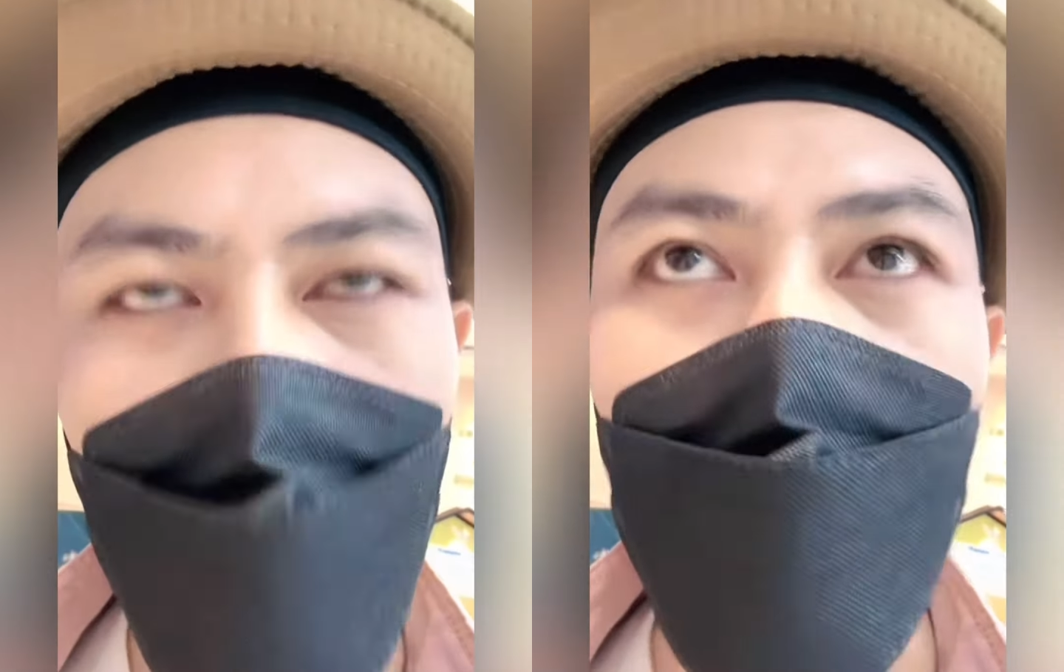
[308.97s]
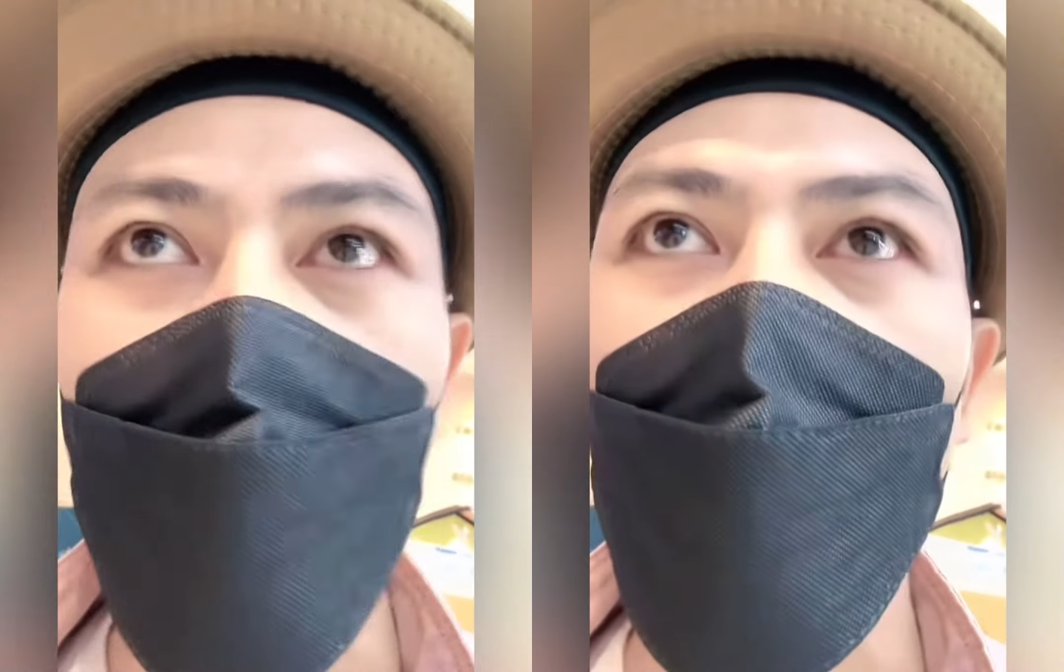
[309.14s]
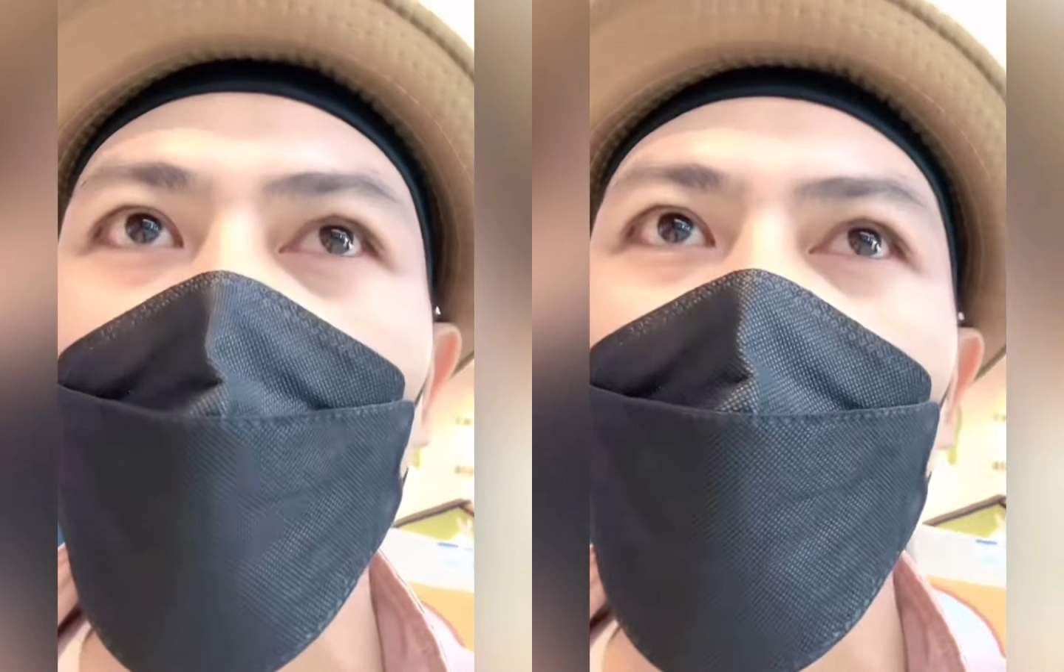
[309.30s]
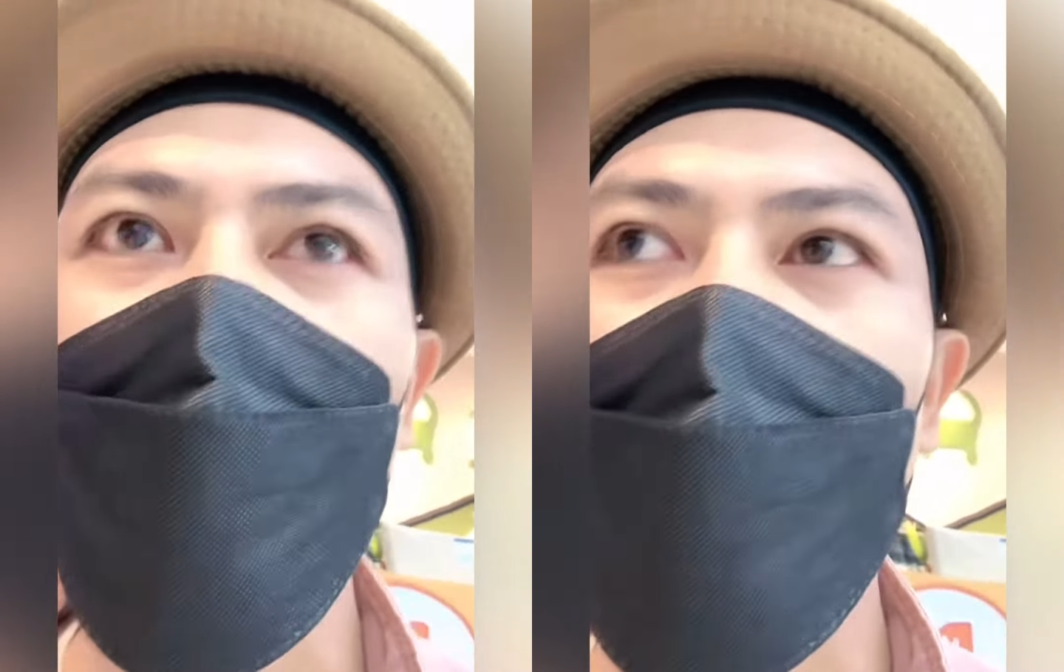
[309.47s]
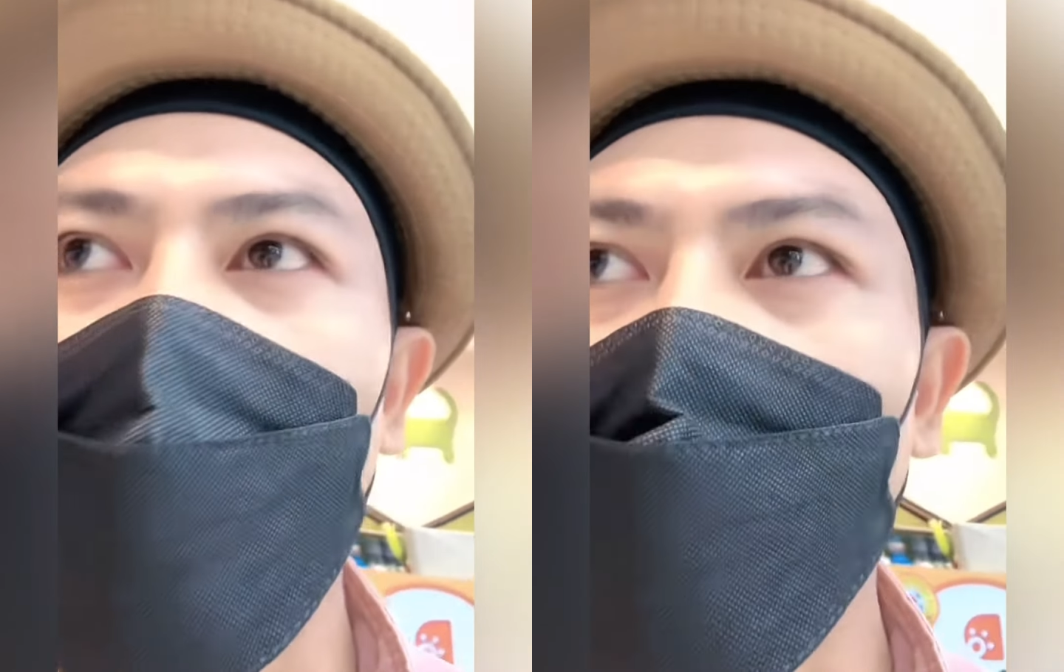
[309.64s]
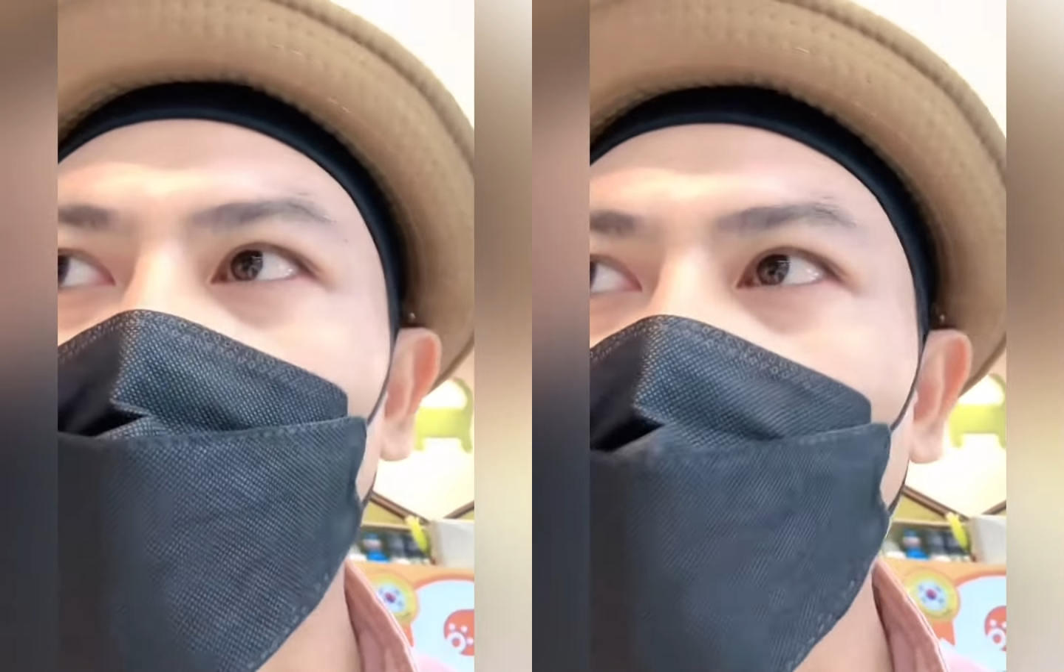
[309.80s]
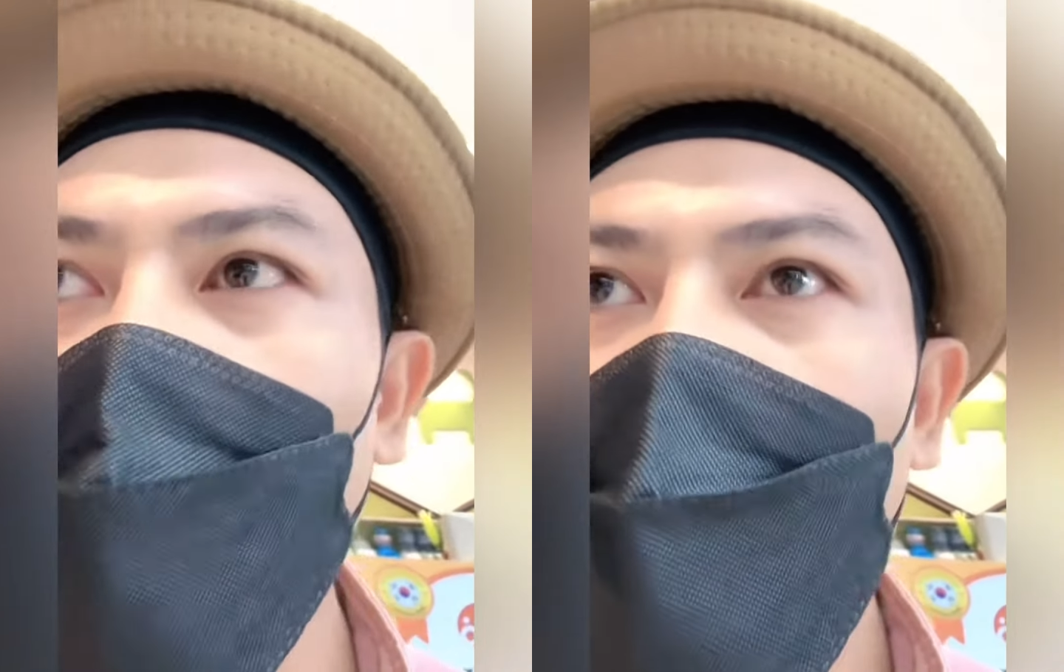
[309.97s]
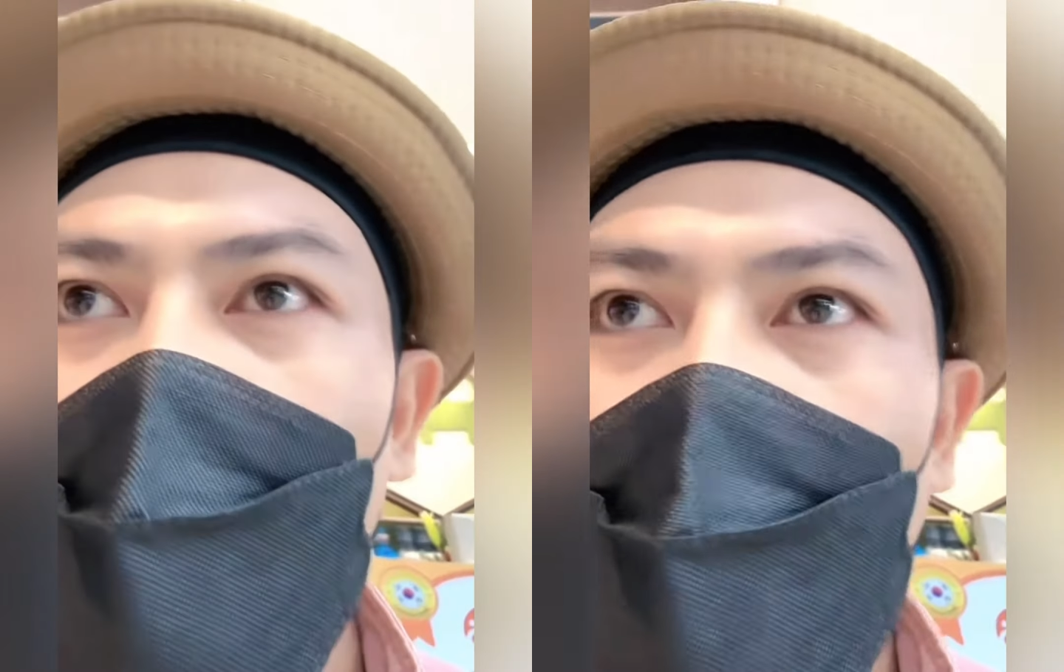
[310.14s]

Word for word: พี่โอเรียบร้อยนะครับ